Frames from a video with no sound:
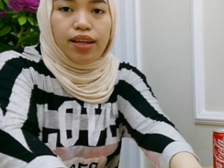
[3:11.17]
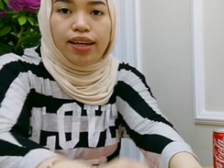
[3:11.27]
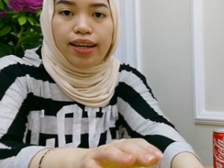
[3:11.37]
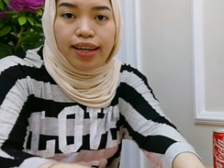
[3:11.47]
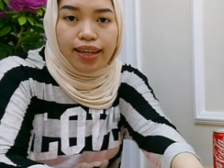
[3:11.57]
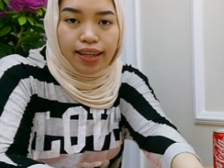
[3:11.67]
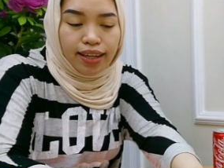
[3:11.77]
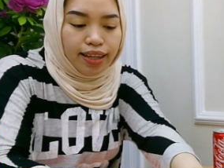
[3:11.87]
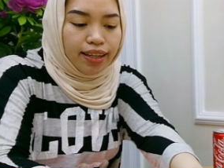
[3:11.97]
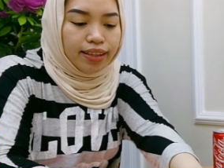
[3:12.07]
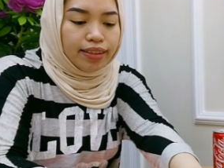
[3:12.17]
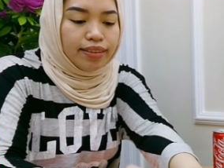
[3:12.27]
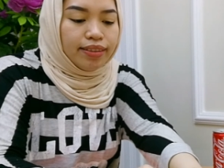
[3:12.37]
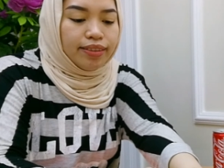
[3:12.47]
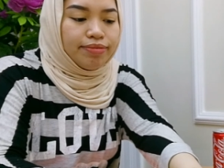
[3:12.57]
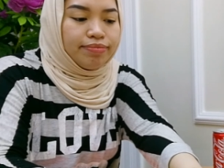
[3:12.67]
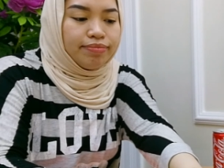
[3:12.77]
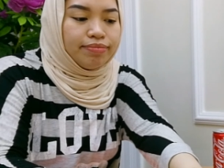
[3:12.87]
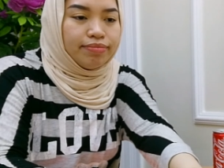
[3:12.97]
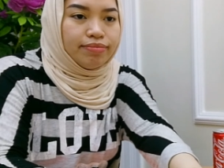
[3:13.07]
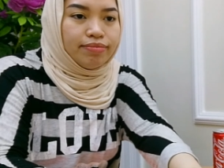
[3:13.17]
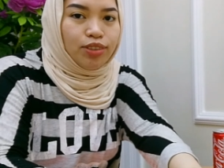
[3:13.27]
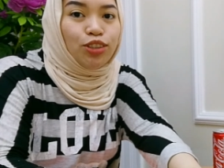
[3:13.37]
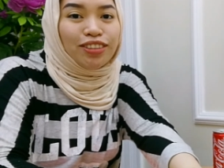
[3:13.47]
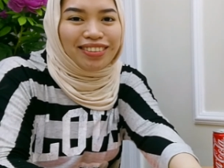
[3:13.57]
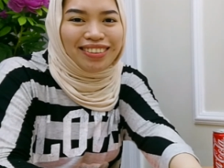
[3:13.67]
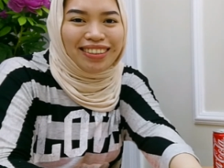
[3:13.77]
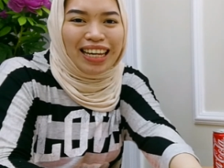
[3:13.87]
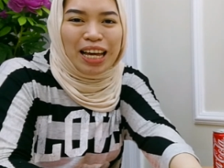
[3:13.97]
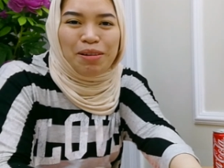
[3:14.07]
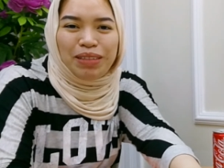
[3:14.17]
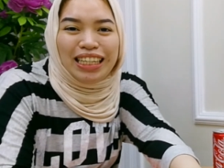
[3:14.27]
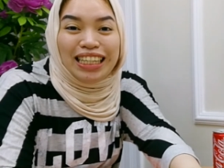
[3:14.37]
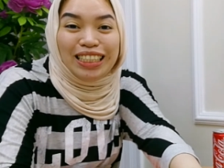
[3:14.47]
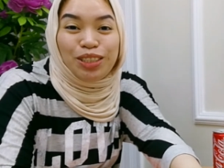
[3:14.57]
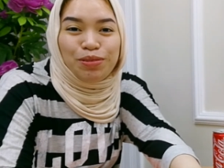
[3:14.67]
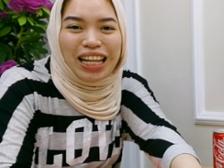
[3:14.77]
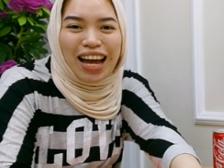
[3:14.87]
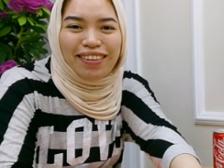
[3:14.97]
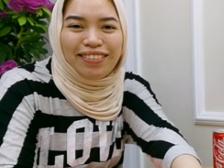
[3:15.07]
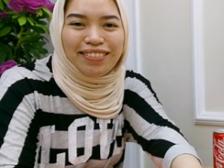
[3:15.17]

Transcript: And, yun. Dilinis wala na ako.